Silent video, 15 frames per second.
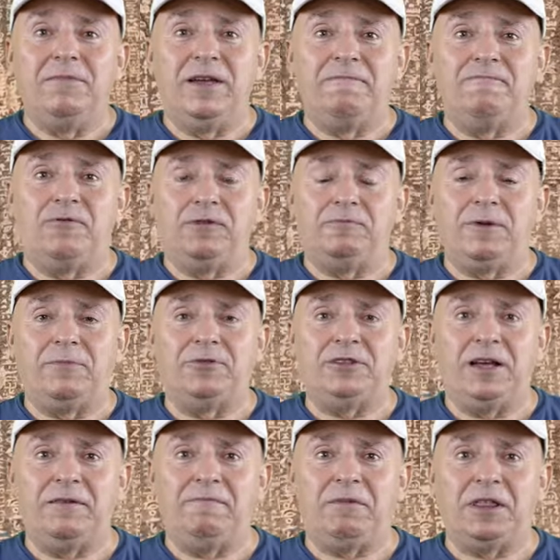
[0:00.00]
Bien, pues
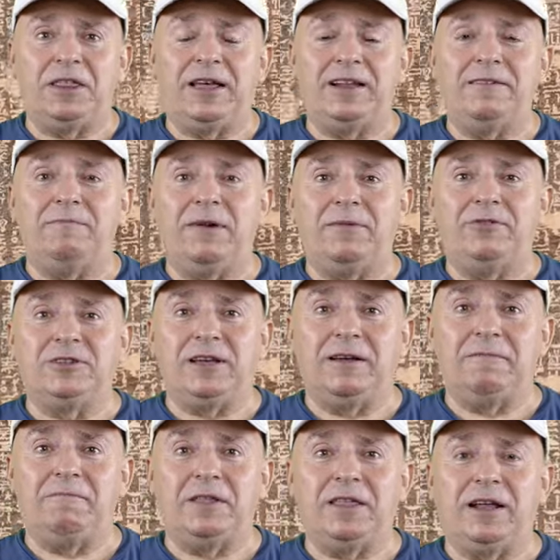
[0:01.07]
vamos a empezar, vamos
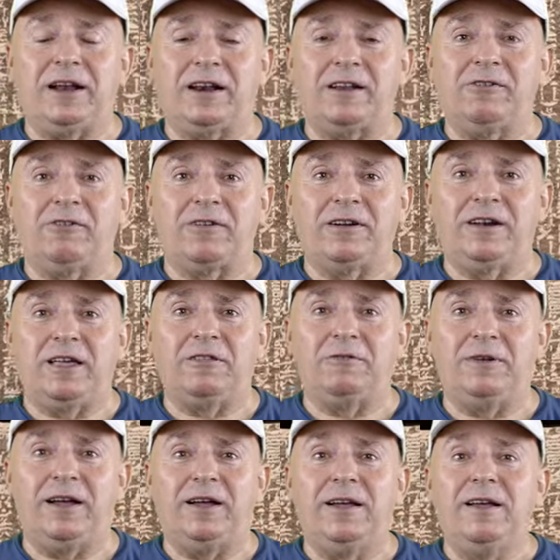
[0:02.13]
a empezar a recorrer la
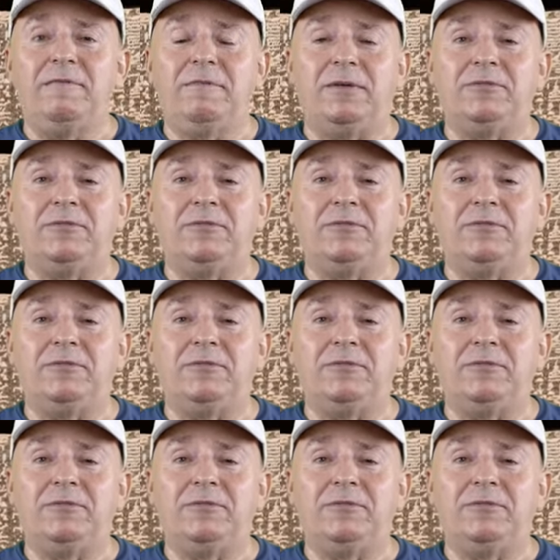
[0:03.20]
zona,